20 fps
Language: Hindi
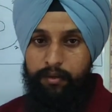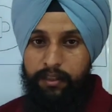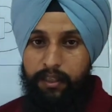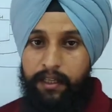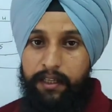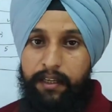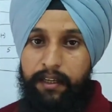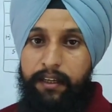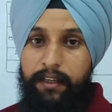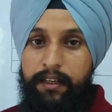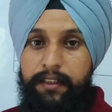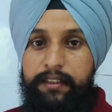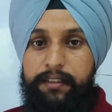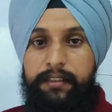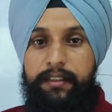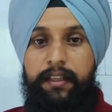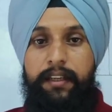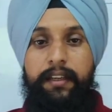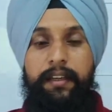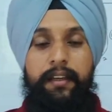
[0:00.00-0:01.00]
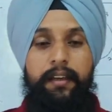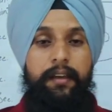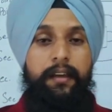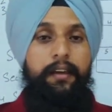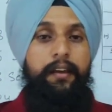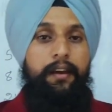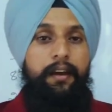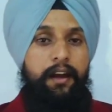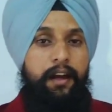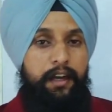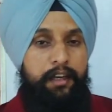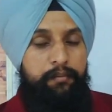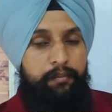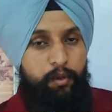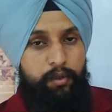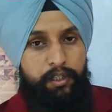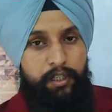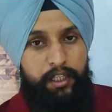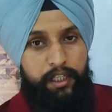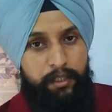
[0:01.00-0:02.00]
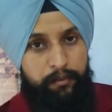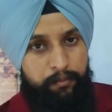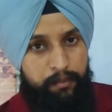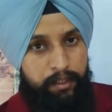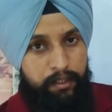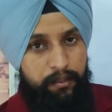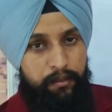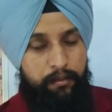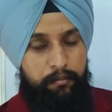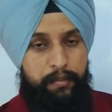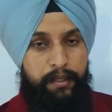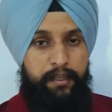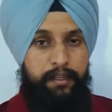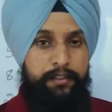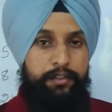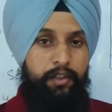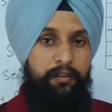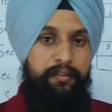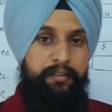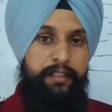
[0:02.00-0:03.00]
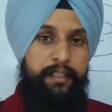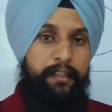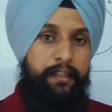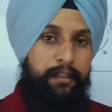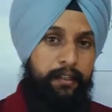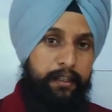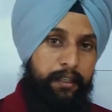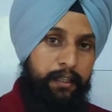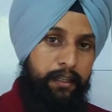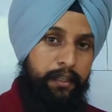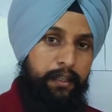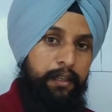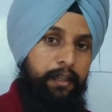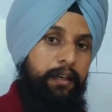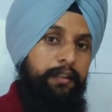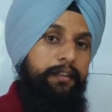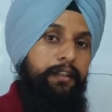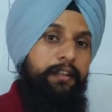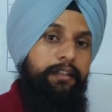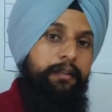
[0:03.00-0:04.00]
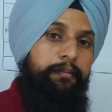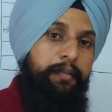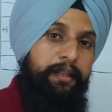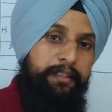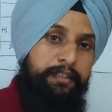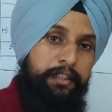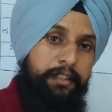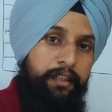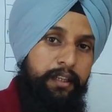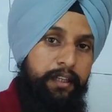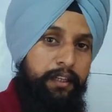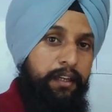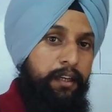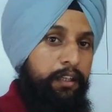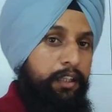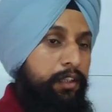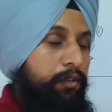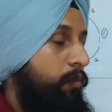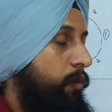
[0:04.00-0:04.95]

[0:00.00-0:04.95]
करना होता है अगर इसके अगर वो टीम 24 सेकंड के अंदर अंदर बास्केट नहीं